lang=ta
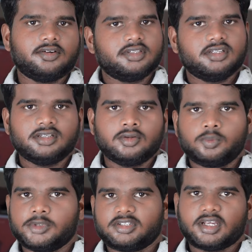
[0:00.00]
வந்து
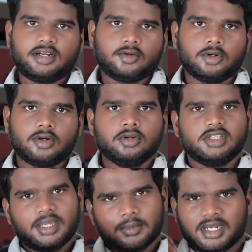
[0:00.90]
உமன்ஸ் டாய்லெட்டும் இருக்கும்
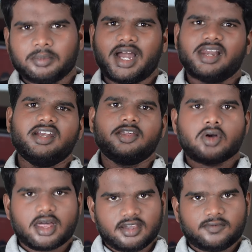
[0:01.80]
இதே மாதிரி
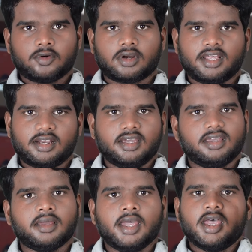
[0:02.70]
பால்கனிக்கும் அதே ஃப்ளோர்லேயே
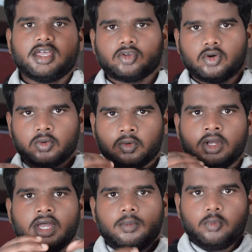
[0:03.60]
இருக்குது ஸோ
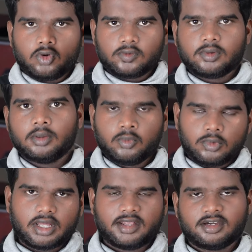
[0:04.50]
மூணு
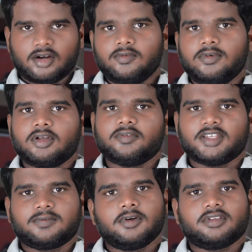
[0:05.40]
அதாவது கிரவுண்ட் ஃப்ளோர்
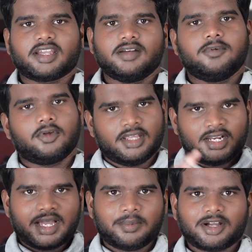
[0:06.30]
ஃபஸ்ட் ஃப்ளோர் செகண்ட் ஃப்ளோர்
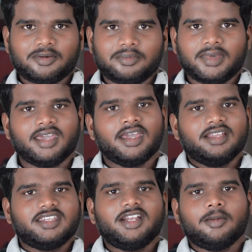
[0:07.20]
எல்லா பக்கமுமே
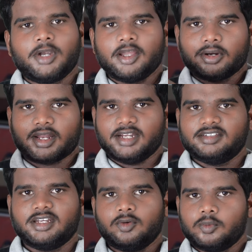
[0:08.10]
தேட்டர் பில்டிங்கோட ரைட்
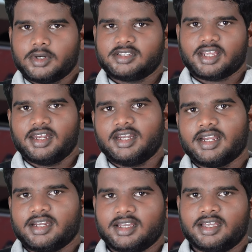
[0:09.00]
சைடு உமன்ஸ் டாய்லெட்
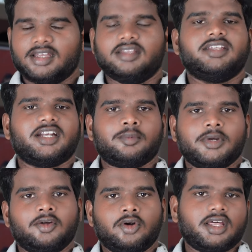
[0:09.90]
அண்ட் தேட்டர்
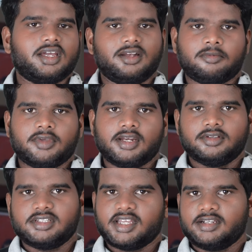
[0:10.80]
பில்டிங்கோட லெஃப்ட் சைடு
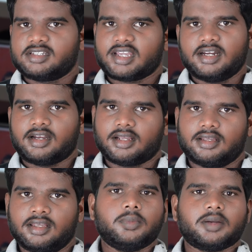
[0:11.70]
வந்து ஜென்ஸ் டாய்லெட்
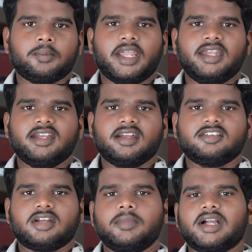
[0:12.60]
இருக்குது பட்
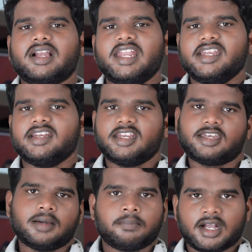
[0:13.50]
மெயின்டெனன்ஸ் ரொம்ப க்ளீன் அண்ட்
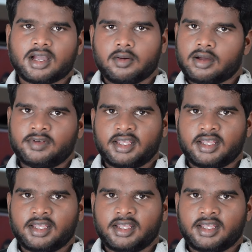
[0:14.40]
நீட்டாக பக்காவாகவே